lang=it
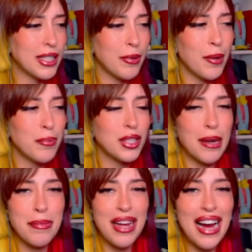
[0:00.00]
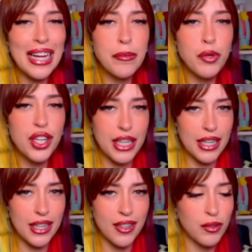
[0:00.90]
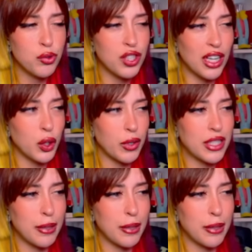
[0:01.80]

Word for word: però potrebbe anche morire usando questa